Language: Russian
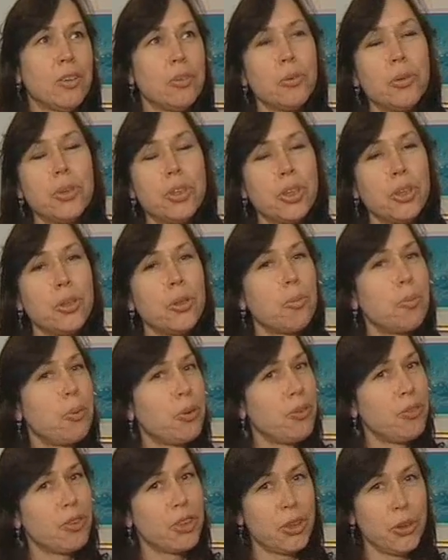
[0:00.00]
Очень
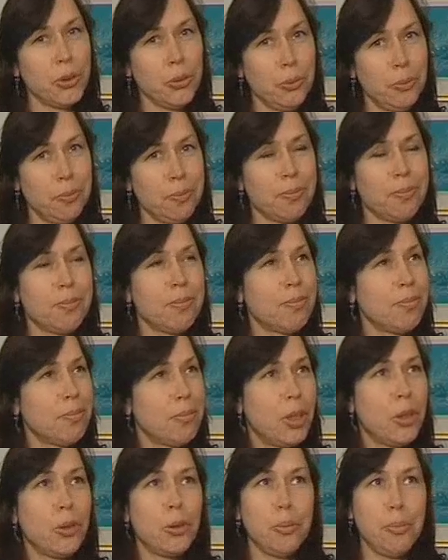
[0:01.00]
люблю весну,
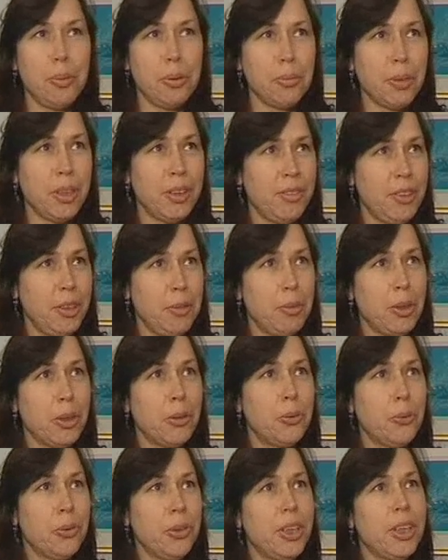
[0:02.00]
мое любимое время
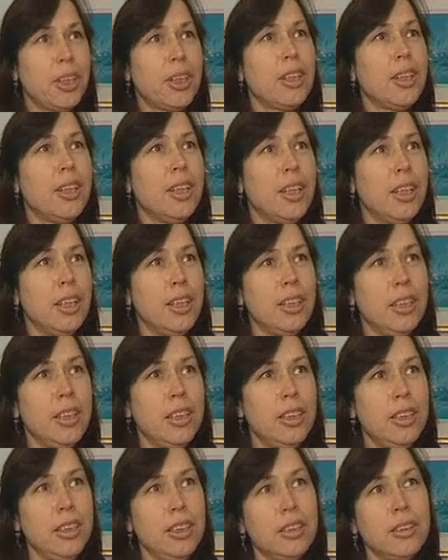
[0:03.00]
года –
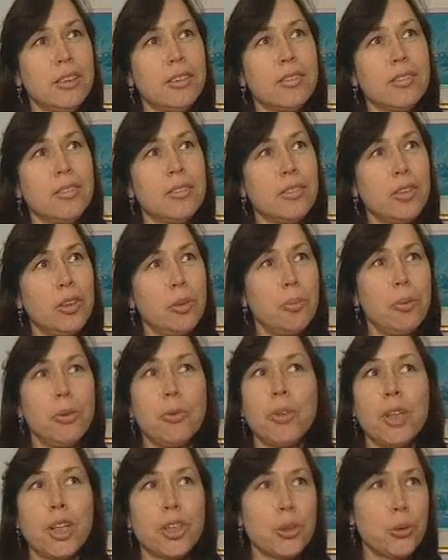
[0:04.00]
и
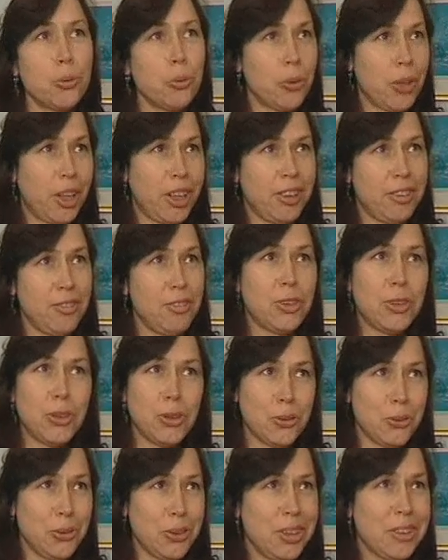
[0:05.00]
люблю наш город
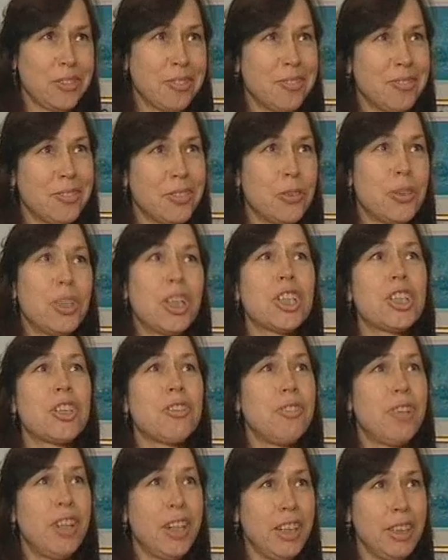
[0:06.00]
весной. Он
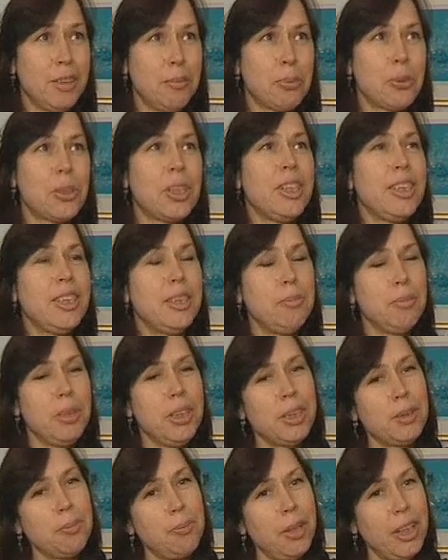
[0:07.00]
оживает после
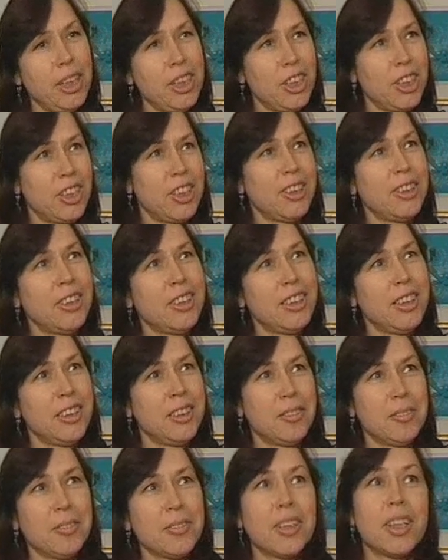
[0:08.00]
зимней спячки
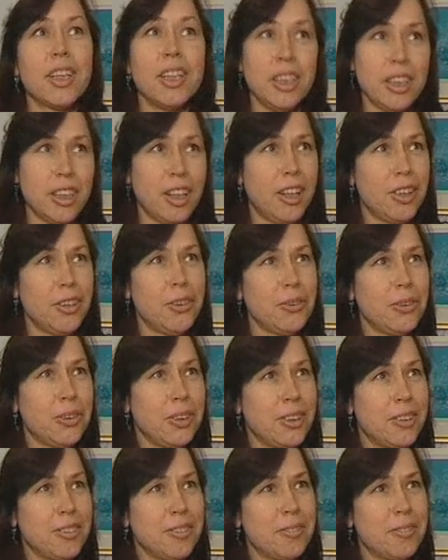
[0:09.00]
и радует.